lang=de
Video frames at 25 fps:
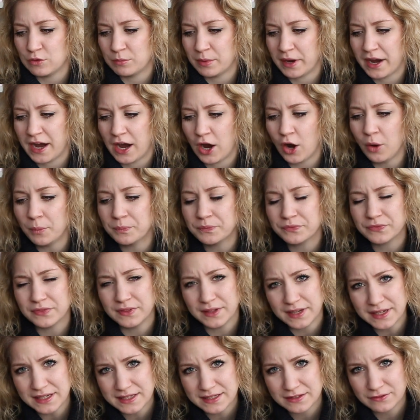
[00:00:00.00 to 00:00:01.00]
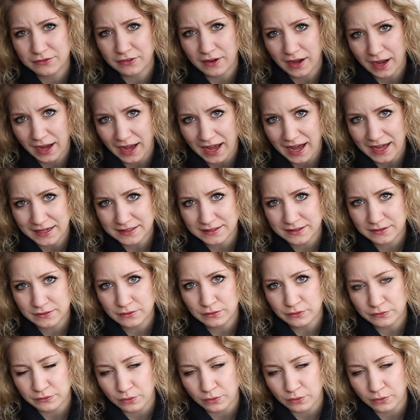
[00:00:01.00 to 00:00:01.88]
überhaupt nicht verraten,